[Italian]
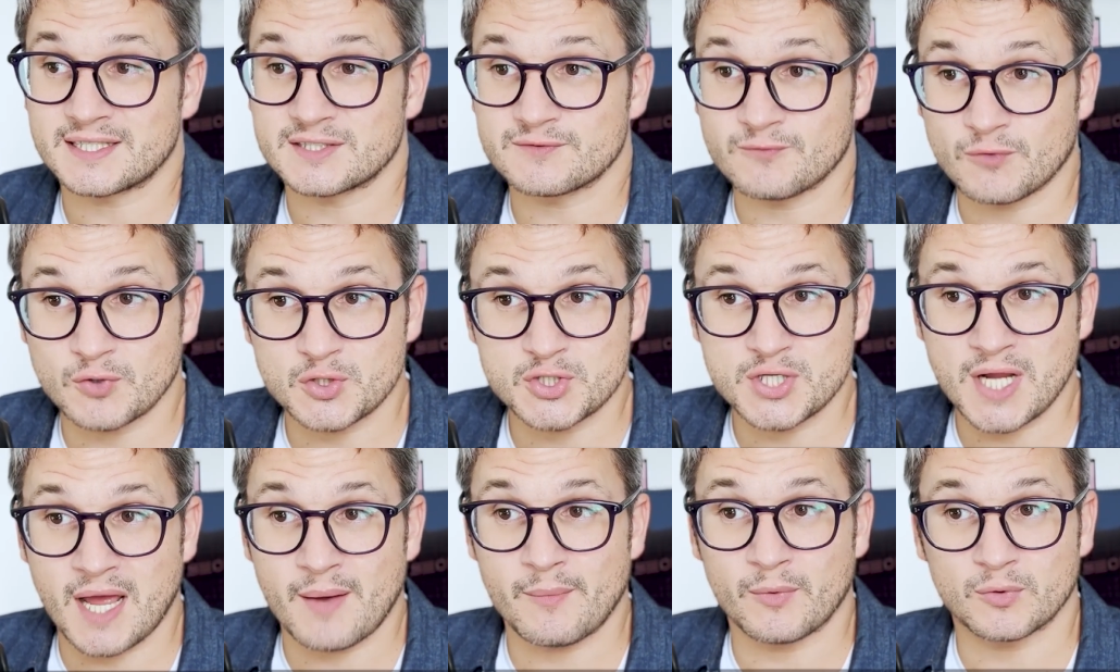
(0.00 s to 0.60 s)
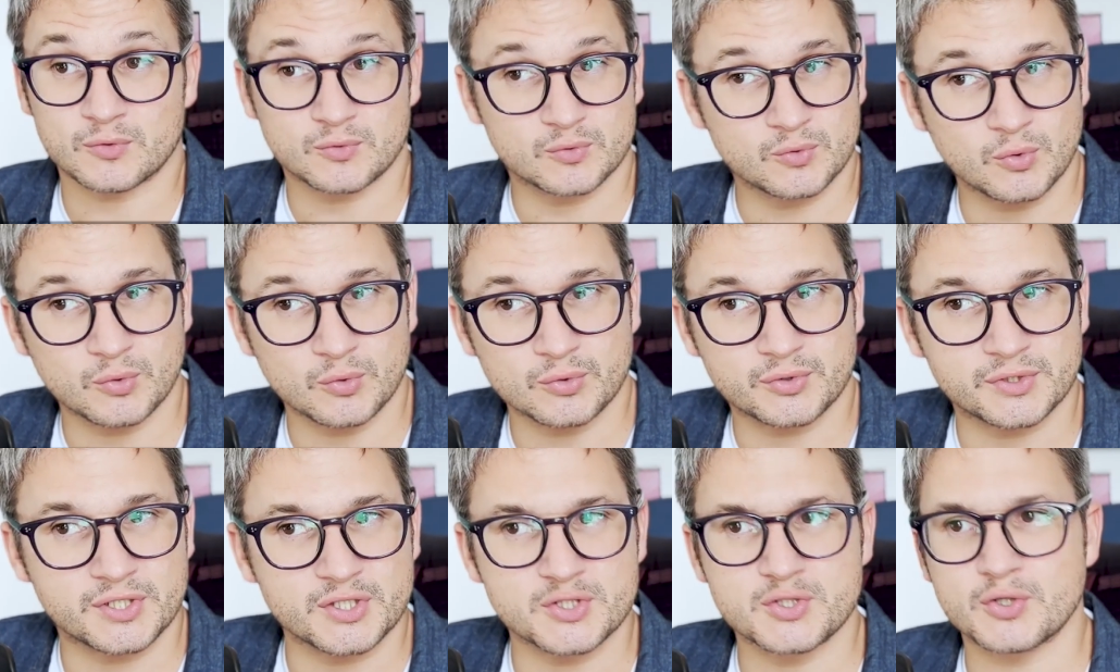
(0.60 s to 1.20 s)
svolgiamo
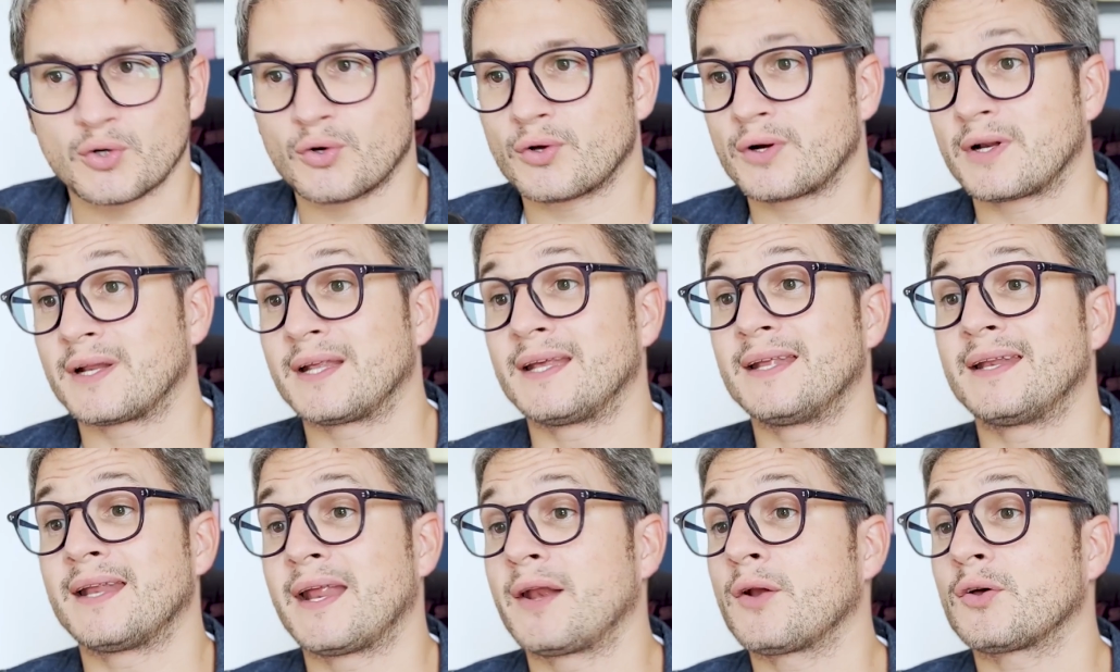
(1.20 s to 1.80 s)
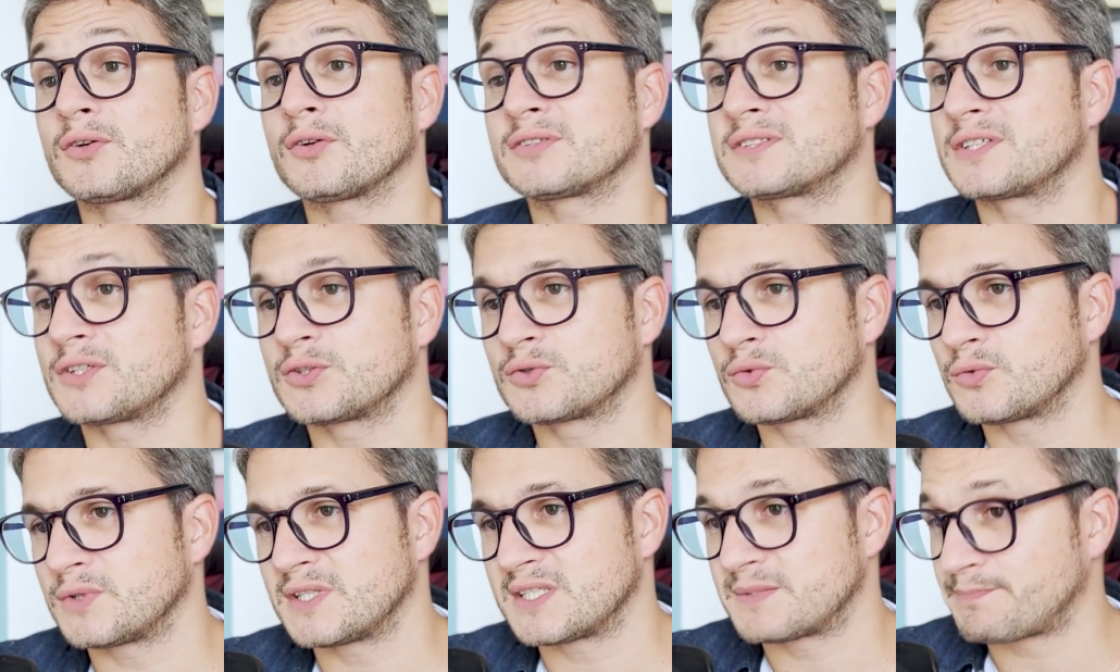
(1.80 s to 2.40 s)
tutti i giorni nei nostri
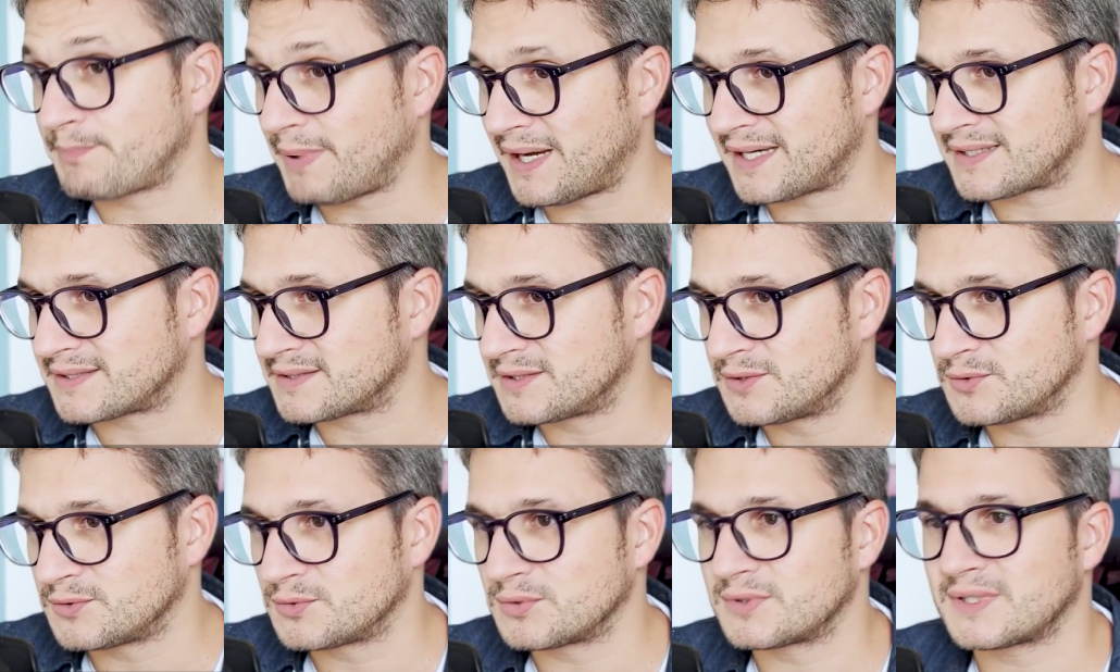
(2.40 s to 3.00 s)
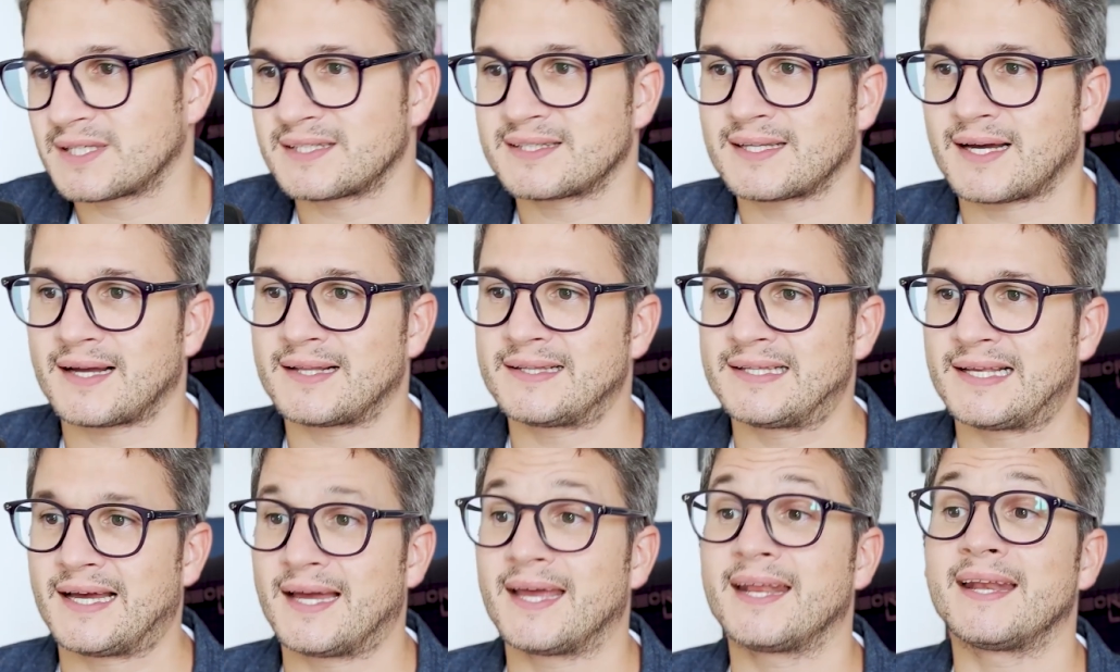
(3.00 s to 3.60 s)
studi sparsi in tutta
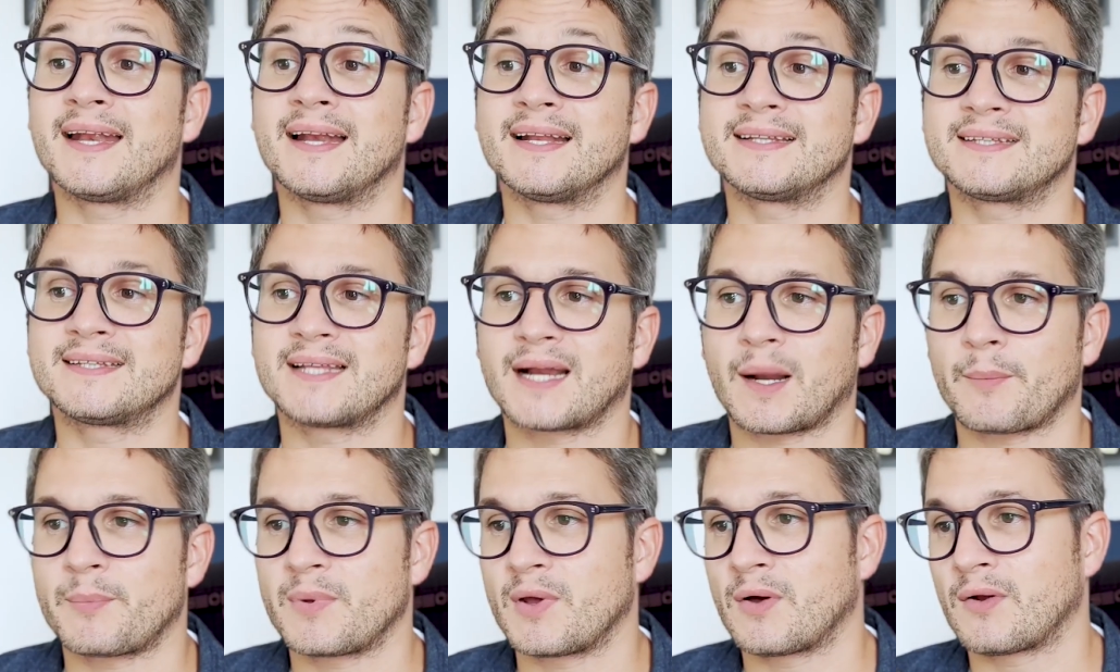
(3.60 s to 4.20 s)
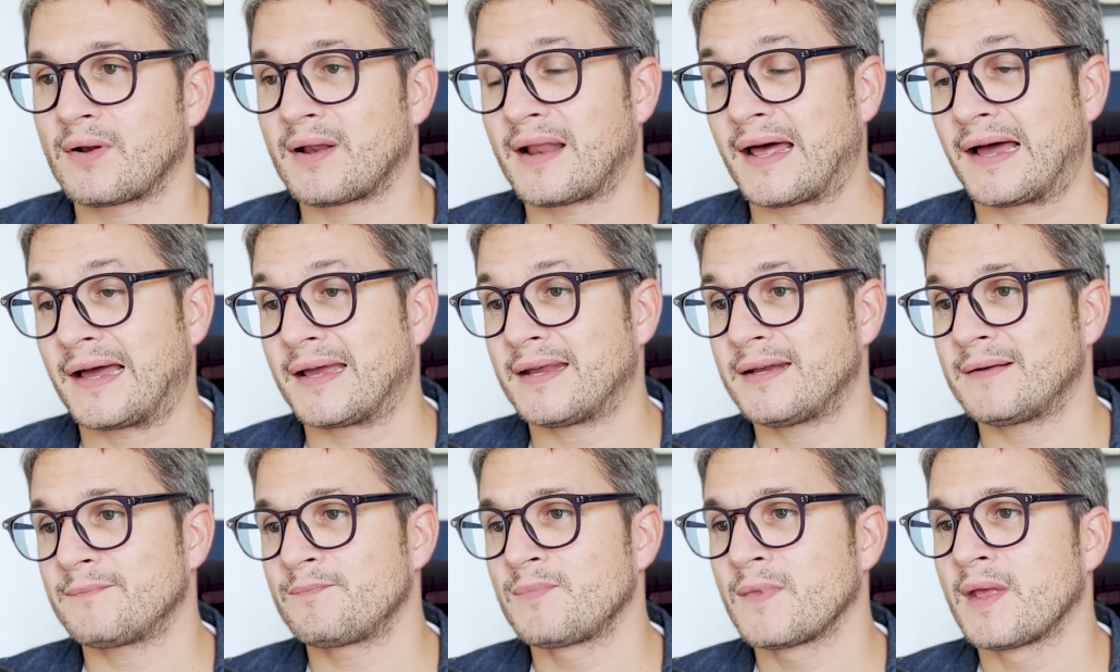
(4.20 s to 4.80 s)
Italia e nelle terapie
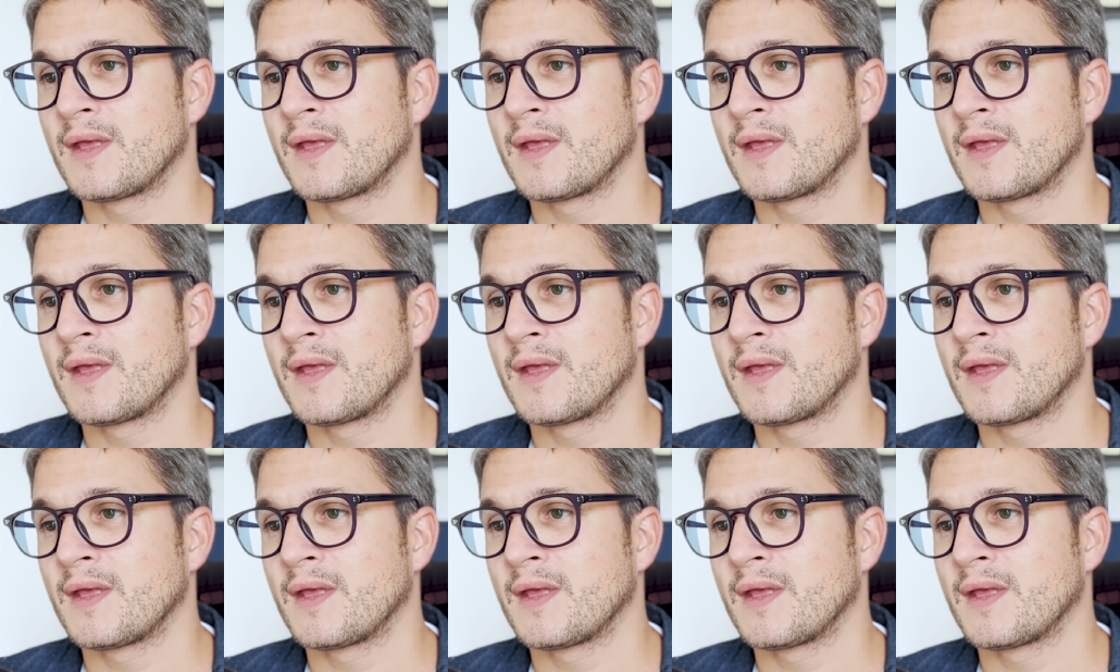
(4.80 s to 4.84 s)
online